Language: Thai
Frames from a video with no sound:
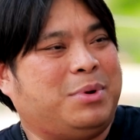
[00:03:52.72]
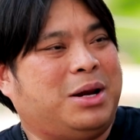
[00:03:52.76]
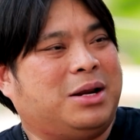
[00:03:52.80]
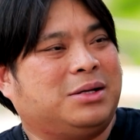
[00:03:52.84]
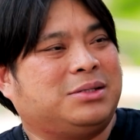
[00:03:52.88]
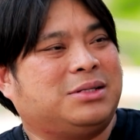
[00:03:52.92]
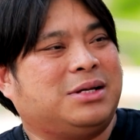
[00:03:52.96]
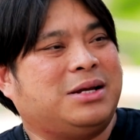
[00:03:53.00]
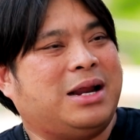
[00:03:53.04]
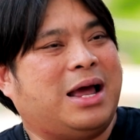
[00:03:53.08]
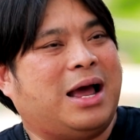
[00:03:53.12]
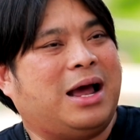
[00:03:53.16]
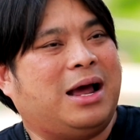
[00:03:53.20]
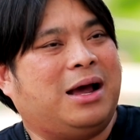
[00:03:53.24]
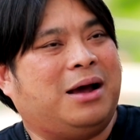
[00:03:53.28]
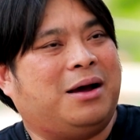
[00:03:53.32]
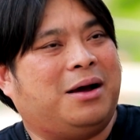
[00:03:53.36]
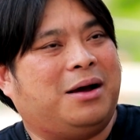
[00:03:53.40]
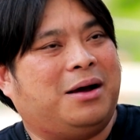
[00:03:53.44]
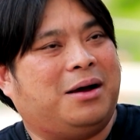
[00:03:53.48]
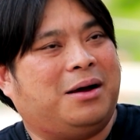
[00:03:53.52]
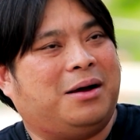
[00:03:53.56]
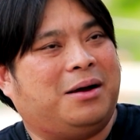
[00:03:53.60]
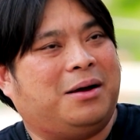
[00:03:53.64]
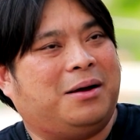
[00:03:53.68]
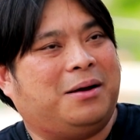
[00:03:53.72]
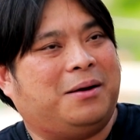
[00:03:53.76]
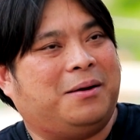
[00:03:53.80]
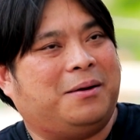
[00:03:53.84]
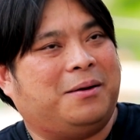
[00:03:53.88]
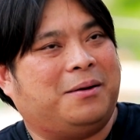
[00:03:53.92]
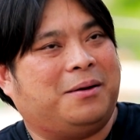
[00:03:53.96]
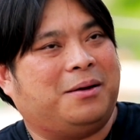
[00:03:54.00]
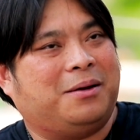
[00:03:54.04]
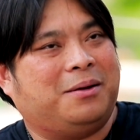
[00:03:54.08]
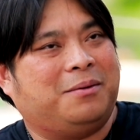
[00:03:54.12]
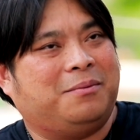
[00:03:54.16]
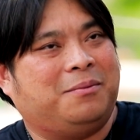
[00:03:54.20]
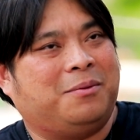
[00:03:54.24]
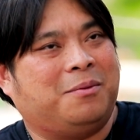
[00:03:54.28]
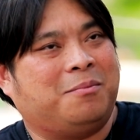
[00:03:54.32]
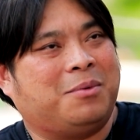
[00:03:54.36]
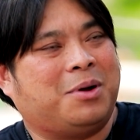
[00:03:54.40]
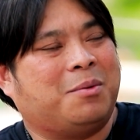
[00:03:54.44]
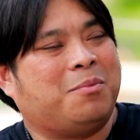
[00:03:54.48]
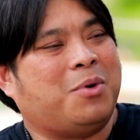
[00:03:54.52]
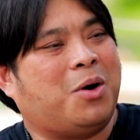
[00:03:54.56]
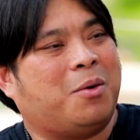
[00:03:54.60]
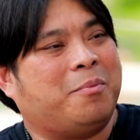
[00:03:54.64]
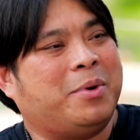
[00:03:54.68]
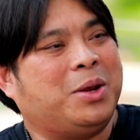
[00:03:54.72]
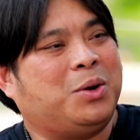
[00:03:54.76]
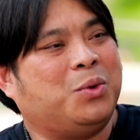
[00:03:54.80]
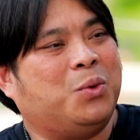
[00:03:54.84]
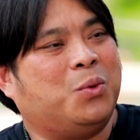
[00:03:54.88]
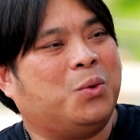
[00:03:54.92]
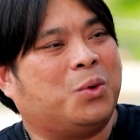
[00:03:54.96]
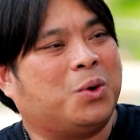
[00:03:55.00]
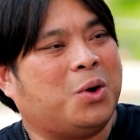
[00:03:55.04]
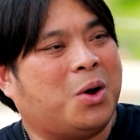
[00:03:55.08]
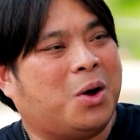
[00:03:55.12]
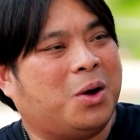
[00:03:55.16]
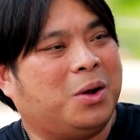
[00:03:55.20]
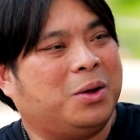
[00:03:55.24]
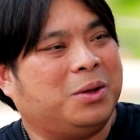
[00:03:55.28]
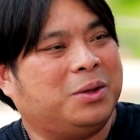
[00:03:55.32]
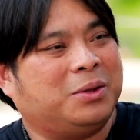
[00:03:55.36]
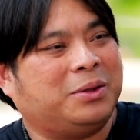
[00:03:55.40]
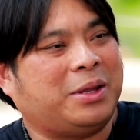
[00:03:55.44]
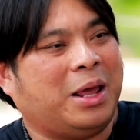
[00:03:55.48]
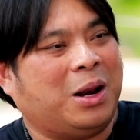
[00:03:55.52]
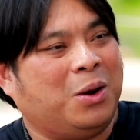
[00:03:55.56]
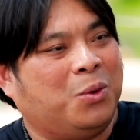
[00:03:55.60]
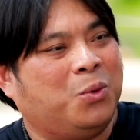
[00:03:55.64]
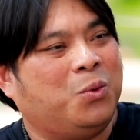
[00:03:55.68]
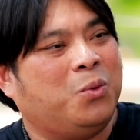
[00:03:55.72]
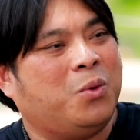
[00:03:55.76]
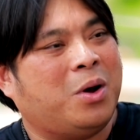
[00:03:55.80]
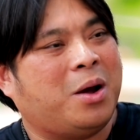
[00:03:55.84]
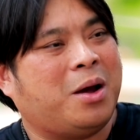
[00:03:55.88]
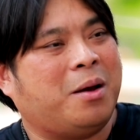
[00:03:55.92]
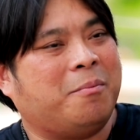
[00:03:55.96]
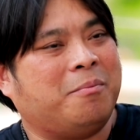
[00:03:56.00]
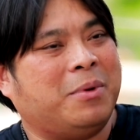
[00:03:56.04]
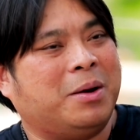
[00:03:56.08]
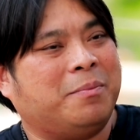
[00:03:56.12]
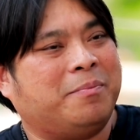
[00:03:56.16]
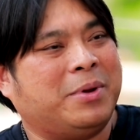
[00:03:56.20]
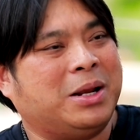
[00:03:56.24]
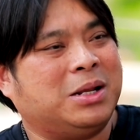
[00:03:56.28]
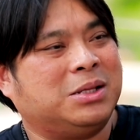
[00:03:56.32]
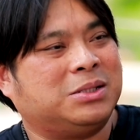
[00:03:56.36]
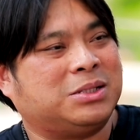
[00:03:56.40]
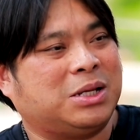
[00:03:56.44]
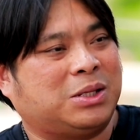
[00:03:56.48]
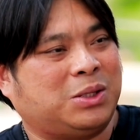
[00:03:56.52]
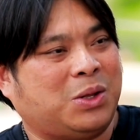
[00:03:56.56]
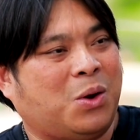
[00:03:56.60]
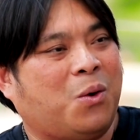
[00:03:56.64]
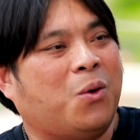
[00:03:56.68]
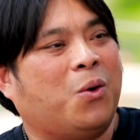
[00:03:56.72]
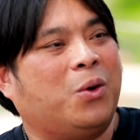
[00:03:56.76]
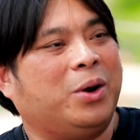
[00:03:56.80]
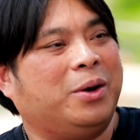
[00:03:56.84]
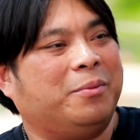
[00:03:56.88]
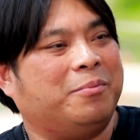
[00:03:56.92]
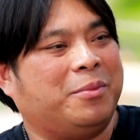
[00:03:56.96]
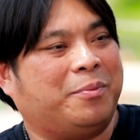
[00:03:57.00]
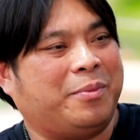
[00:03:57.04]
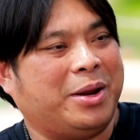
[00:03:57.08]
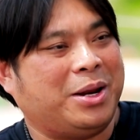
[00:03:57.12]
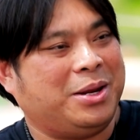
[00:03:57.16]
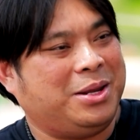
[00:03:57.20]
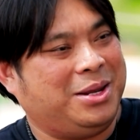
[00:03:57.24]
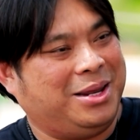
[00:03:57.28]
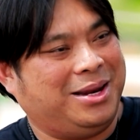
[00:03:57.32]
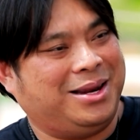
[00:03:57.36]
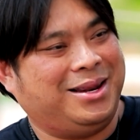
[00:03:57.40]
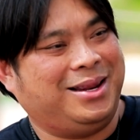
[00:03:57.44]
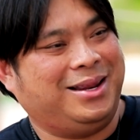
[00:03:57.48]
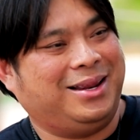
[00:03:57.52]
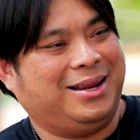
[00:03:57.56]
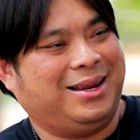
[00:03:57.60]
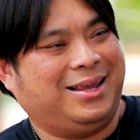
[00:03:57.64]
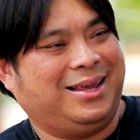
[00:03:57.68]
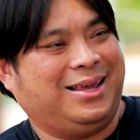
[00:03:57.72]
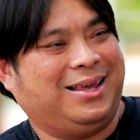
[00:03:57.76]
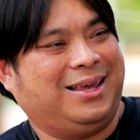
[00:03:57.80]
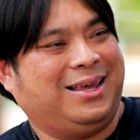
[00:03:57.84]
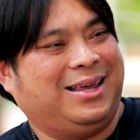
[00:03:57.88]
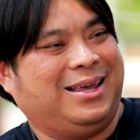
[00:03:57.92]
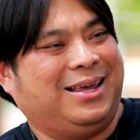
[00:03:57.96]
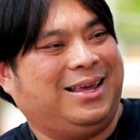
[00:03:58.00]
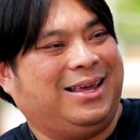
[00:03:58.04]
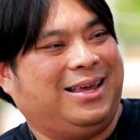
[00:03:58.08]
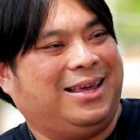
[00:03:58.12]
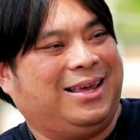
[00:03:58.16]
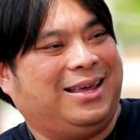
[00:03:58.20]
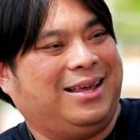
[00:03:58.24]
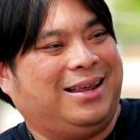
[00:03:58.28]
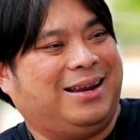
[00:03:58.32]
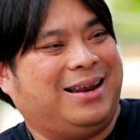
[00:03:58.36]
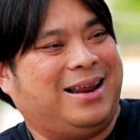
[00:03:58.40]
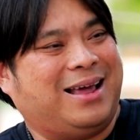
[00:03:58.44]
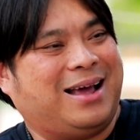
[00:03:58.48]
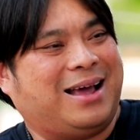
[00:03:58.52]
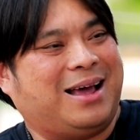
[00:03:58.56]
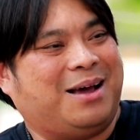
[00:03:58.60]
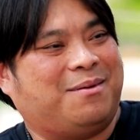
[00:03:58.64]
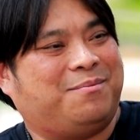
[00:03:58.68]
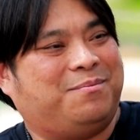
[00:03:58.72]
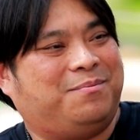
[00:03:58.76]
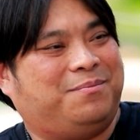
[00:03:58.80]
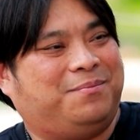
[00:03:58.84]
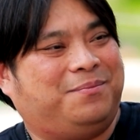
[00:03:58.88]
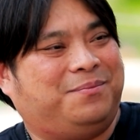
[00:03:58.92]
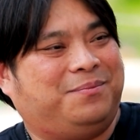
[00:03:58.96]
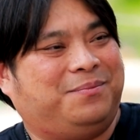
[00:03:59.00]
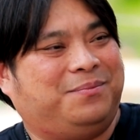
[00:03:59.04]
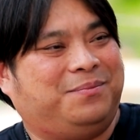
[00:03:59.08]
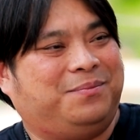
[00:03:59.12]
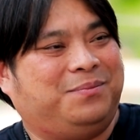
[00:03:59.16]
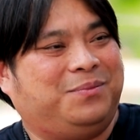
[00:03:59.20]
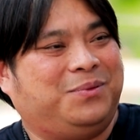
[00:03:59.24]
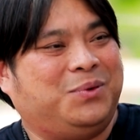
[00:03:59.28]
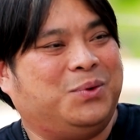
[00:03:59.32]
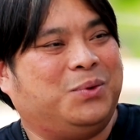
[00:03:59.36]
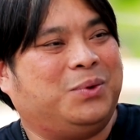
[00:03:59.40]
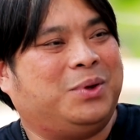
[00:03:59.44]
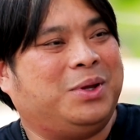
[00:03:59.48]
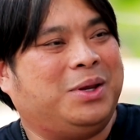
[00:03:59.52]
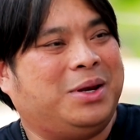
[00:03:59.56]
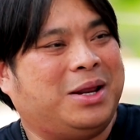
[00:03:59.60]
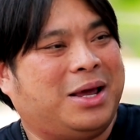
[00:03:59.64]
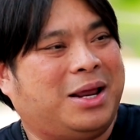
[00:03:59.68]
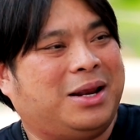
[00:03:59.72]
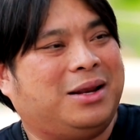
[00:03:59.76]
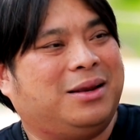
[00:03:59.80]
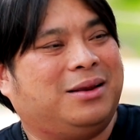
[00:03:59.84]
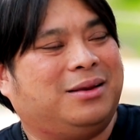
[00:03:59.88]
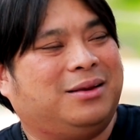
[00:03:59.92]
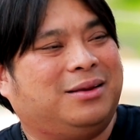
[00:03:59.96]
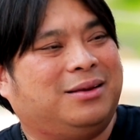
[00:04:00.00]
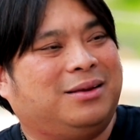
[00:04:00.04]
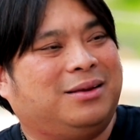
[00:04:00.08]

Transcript: เป็นลักษณะผมก็บอกไม่ถูกเนาะแต่รู้ว่ามันเป็นสโตนเป็นหินนะครับอยู่ที่นั่น